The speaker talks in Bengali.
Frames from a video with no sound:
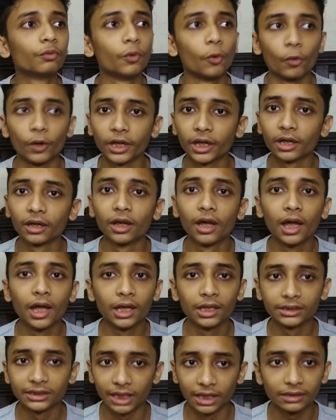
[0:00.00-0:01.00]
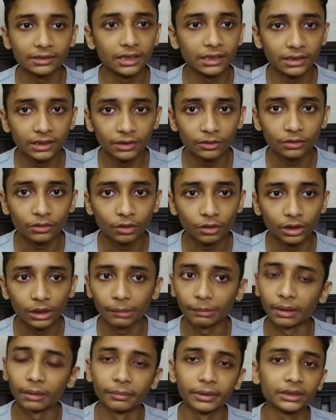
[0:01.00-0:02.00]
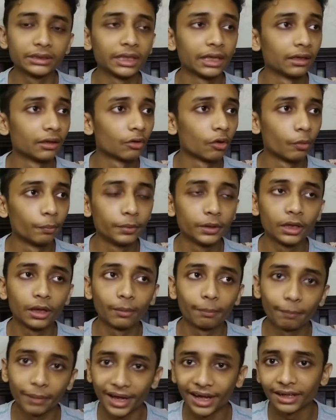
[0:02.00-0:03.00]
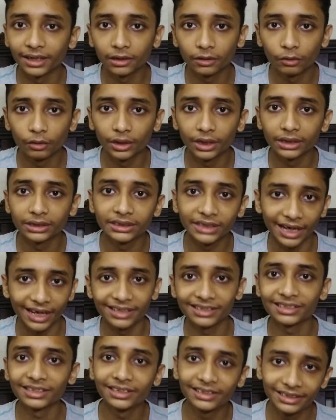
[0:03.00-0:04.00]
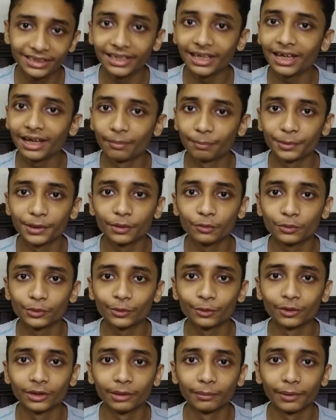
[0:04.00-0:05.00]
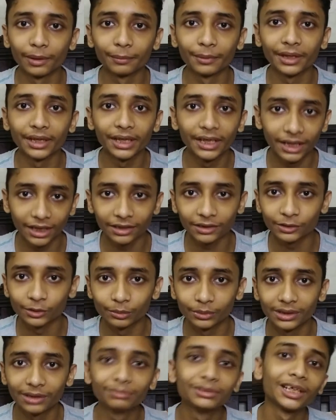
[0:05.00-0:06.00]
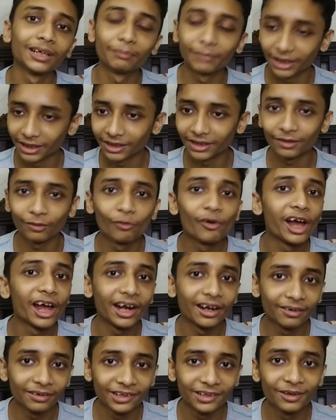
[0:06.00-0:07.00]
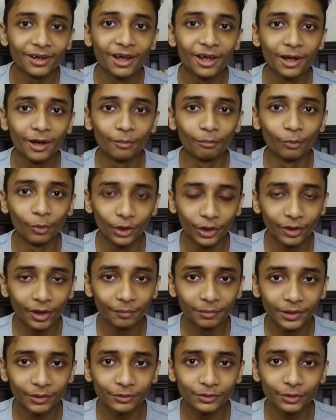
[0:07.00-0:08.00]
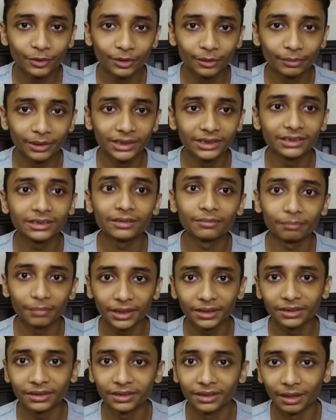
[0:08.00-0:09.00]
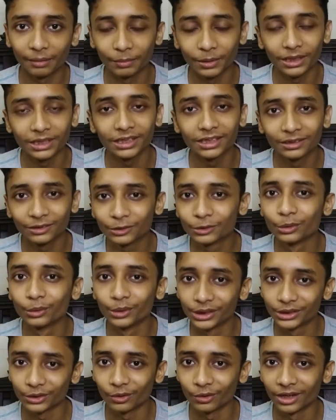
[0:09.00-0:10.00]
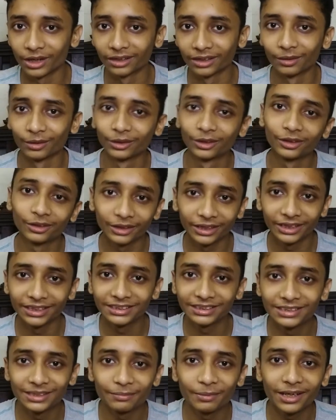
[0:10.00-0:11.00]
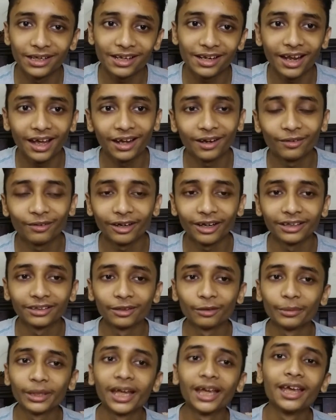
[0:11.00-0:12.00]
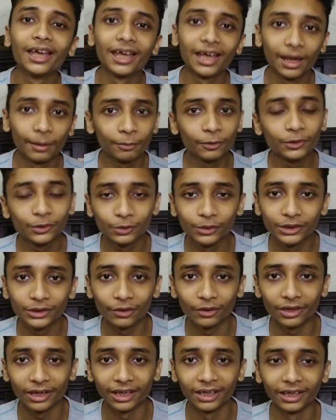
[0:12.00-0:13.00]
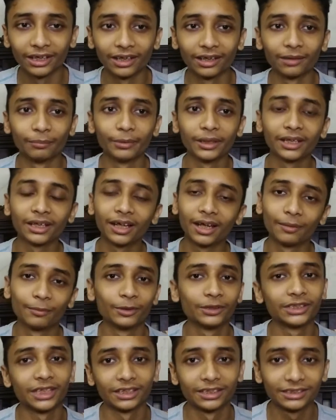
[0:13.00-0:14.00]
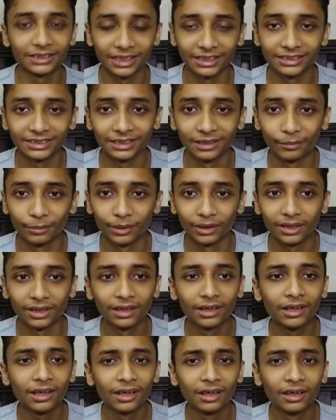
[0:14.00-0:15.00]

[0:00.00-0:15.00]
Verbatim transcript: কোনো ফোনের চার্জার দিয়ে ইউজ করতে পারবেন চাইলে কম্পিউটারে প্লাগ ইন করে চার্জে দিয়ে আপনি ইউজ করতে পারবেন এটা একটা সুবিধা মানে এটা ওয়ার্ড মোডেও আপনি ইউজ করতে পারতেছেন বাট আপনাকে কিন্তু সুইচ অন রাখতে হবে অর্থাৎ রিসিভারটা লাগানো লাগতে হবে এবং সুইচ অন রাখা রাখবে এবং সাথে চার্জিং কেবলটা